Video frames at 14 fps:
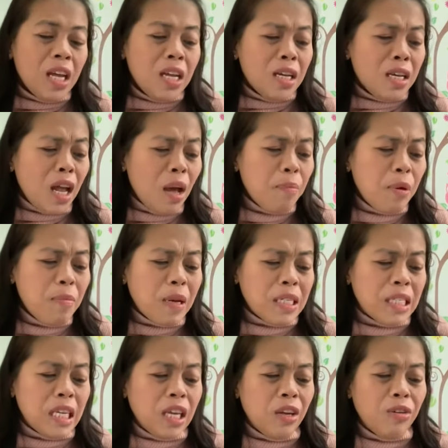Tapoy
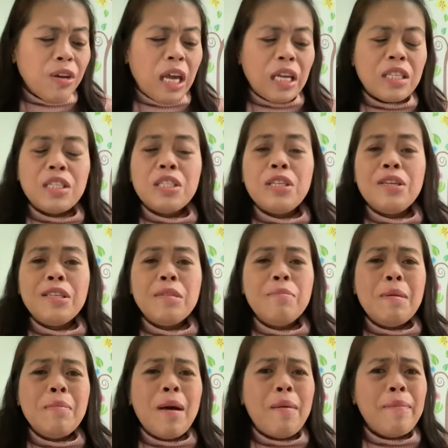magsigi og, excuse
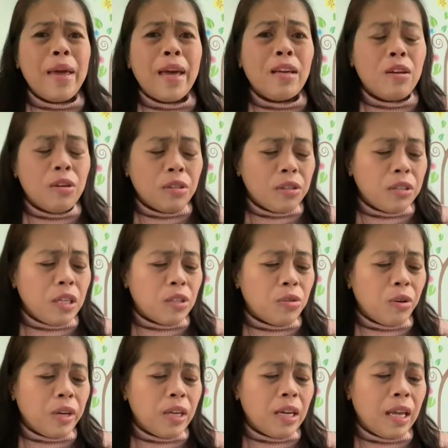me, mommy, I go to the
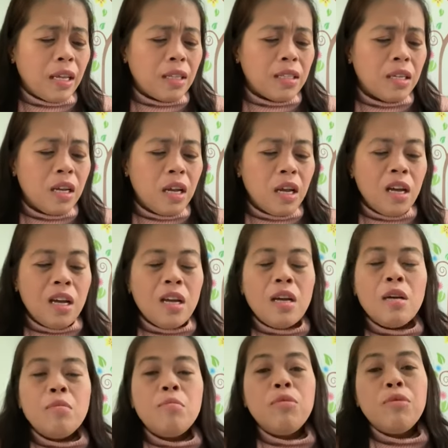toilet.
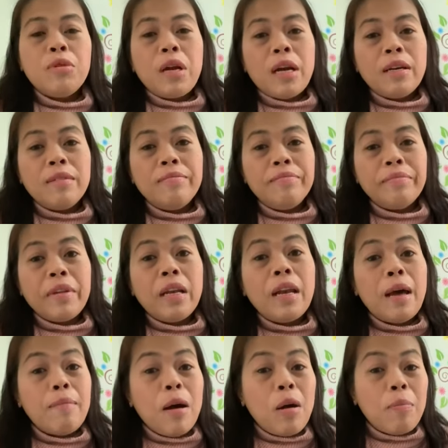Murag,
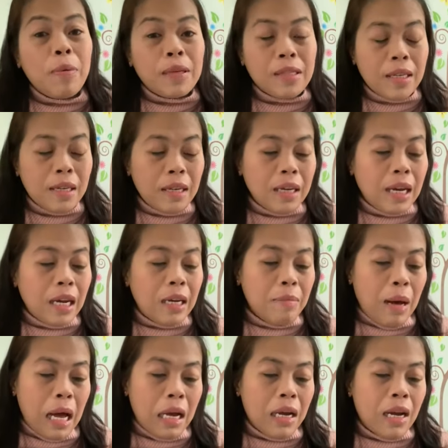labaw pa sa
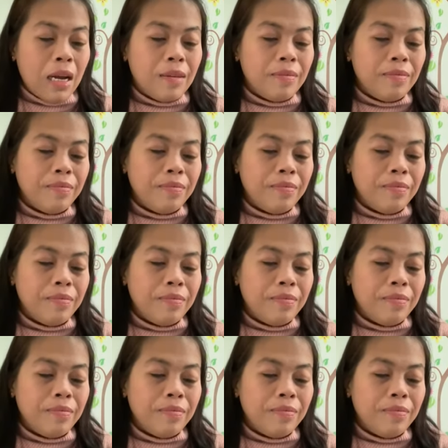nagkalibanga.